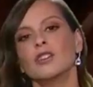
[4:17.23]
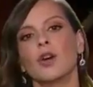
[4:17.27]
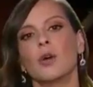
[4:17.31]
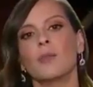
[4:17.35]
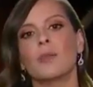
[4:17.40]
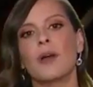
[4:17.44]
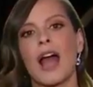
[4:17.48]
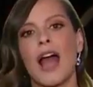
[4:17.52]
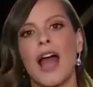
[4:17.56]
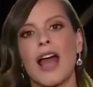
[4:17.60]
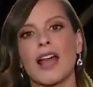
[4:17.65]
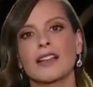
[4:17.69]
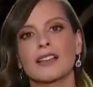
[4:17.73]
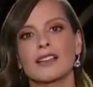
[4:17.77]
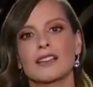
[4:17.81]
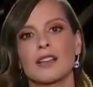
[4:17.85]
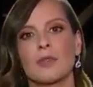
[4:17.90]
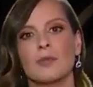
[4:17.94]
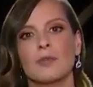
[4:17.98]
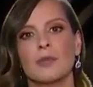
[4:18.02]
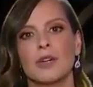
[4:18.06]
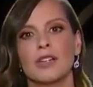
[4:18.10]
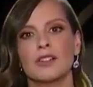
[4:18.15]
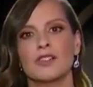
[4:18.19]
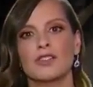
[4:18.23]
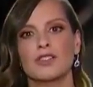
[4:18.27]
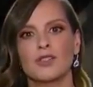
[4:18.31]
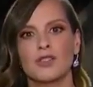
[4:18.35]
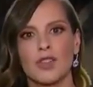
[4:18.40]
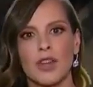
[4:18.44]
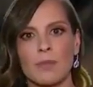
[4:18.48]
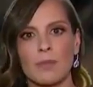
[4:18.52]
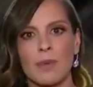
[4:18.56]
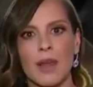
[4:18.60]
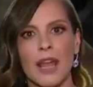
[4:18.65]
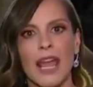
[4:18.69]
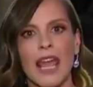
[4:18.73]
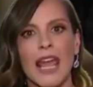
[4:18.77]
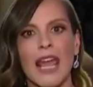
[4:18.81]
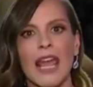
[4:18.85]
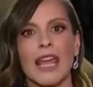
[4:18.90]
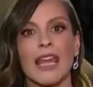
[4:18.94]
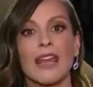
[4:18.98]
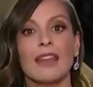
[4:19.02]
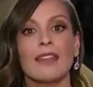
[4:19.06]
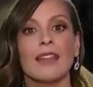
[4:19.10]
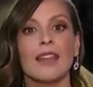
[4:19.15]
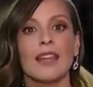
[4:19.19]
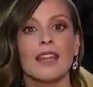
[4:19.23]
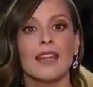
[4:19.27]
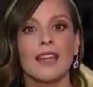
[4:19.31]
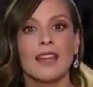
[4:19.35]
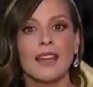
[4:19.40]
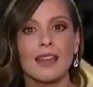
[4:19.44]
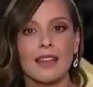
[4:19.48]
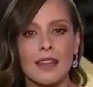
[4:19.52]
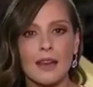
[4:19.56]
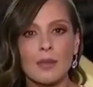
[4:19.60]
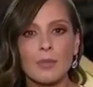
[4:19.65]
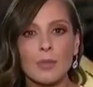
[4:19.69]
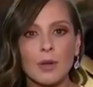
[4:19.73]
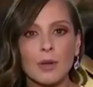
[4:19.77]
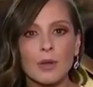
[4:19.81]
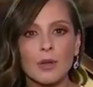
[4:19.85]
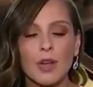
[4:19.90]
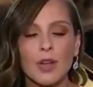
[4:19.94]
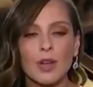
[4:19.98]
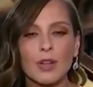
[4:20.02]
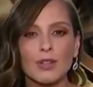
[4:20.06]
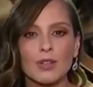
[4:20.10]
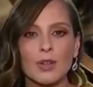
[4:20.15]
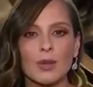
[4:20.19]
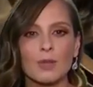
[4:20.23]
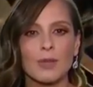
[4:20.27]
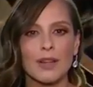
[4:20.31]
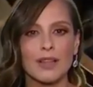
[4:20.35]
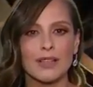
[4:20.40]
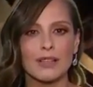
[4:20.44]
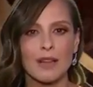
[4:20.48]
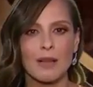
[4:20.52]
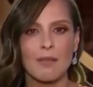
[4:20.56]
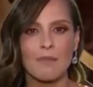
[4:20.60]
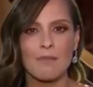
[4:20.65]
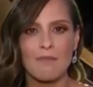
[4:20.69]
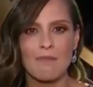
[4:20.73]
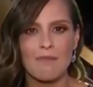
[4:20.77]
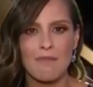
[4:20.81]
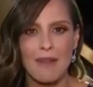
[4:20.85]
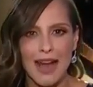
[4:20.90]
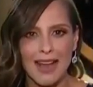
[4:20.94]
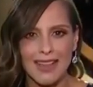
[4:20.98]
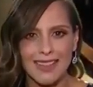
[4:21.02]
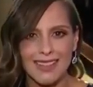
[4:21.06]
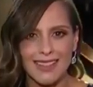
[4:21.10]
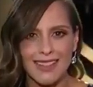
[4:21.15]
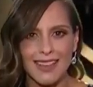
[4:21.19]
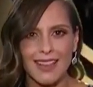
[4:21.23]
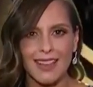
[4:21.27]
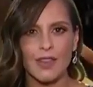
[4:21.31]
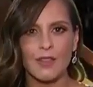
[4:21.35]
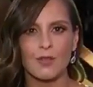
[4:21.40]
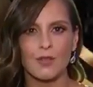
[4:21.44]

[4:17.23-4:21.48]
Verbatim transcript: Tom Hanks, Meryl Streep y dirigida por uno de los hombres más